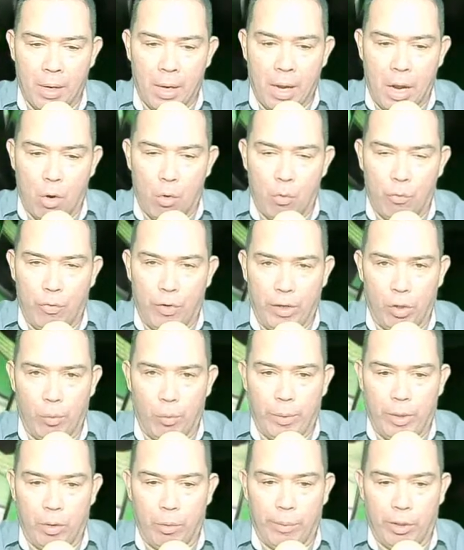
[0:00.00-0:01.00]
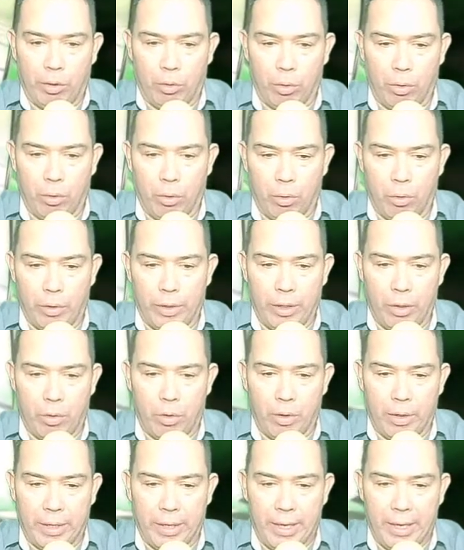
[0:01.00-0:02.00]
a un fenómeno
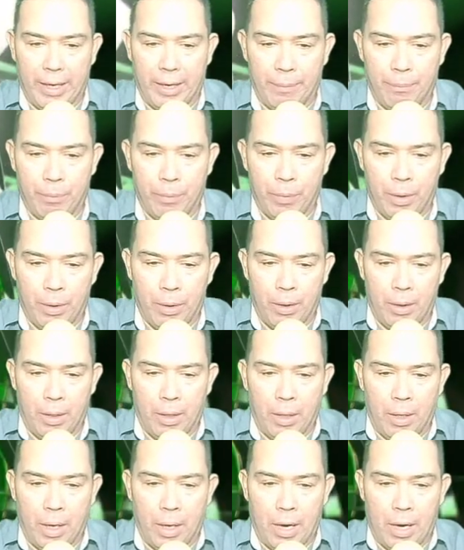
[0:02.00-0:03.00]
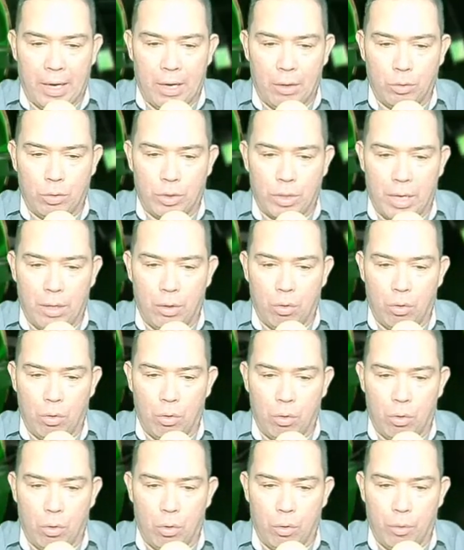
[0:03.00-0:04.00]
meteorológico que ha
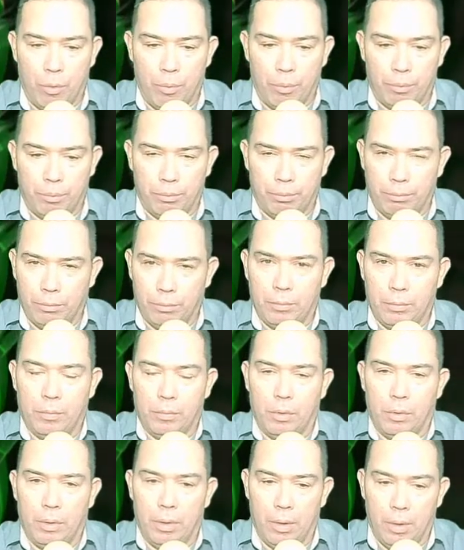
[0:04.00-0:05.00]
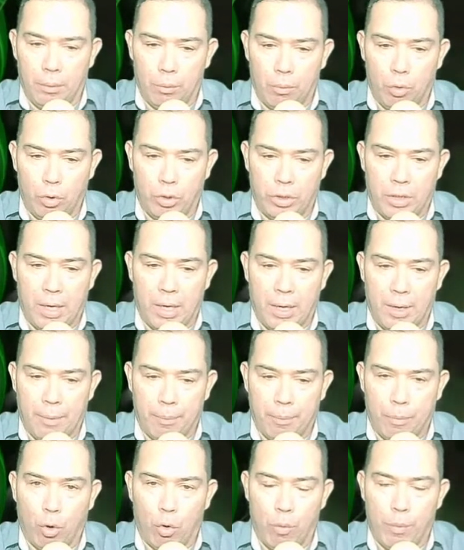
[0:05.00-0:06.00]
causado mucha
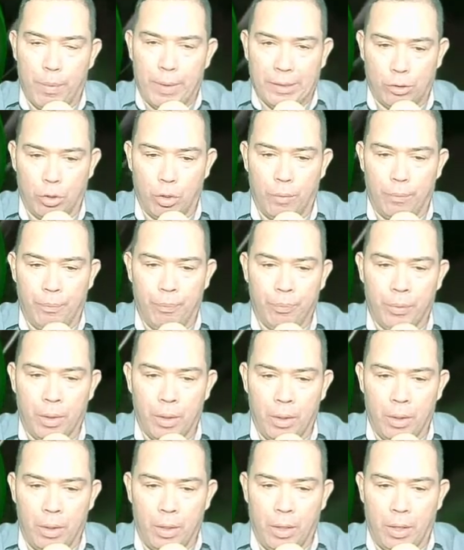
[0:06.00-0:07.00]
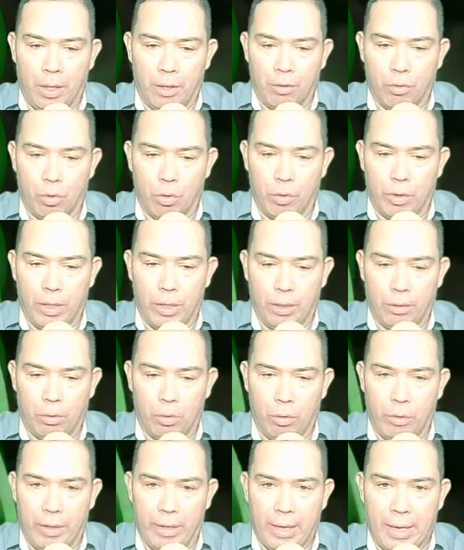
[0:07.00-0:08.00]
preocupación y que es
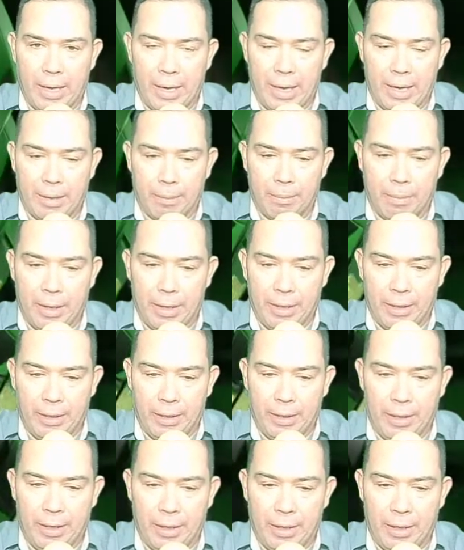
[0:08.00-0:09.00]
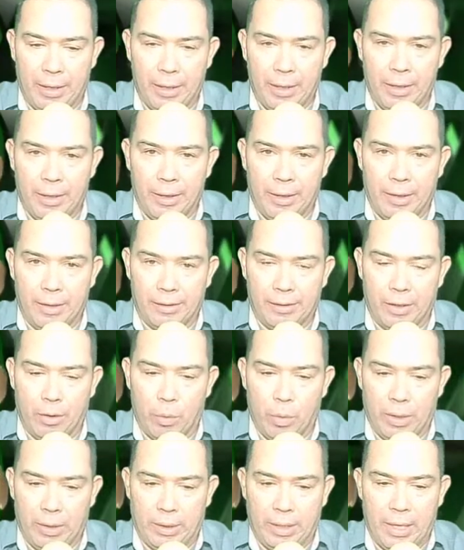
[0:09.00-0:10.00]
objeto de alarma y de que se
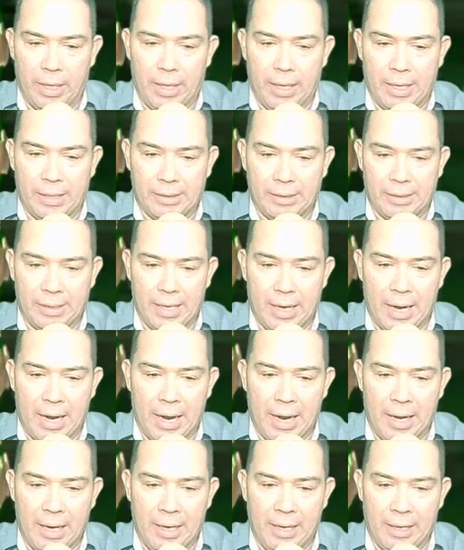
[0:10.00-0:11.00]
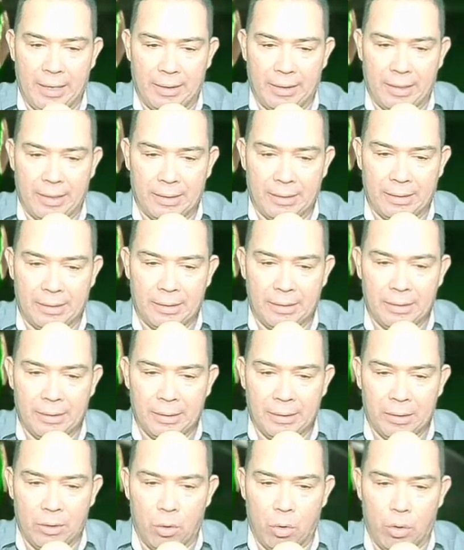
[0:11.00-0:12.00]
encuentran las alertas
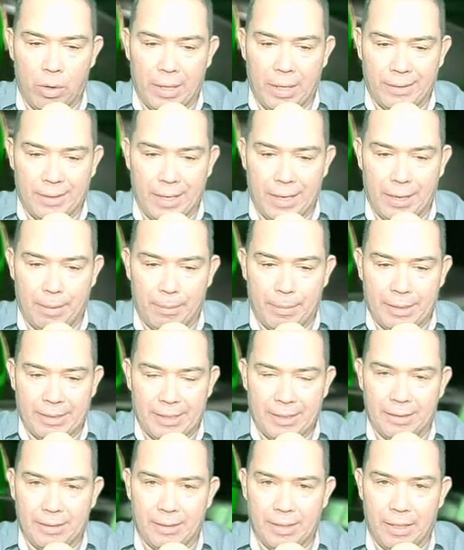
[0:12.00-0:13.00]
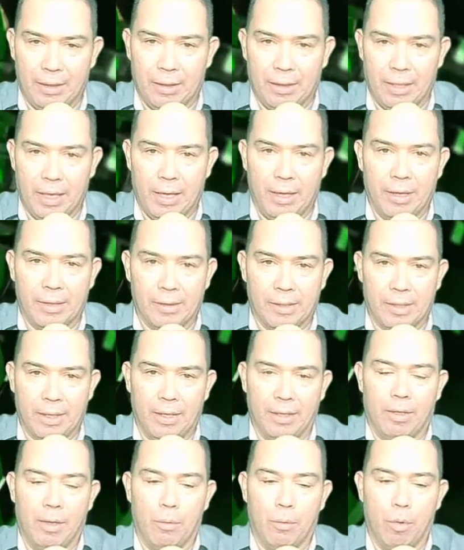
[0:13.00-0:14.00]
o las alarmas encendidas en
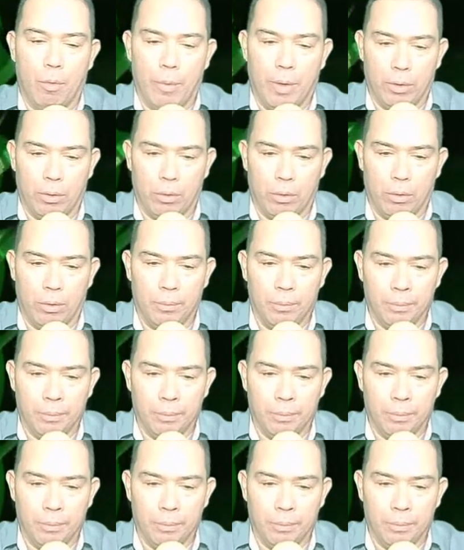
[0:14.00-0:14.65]
este momento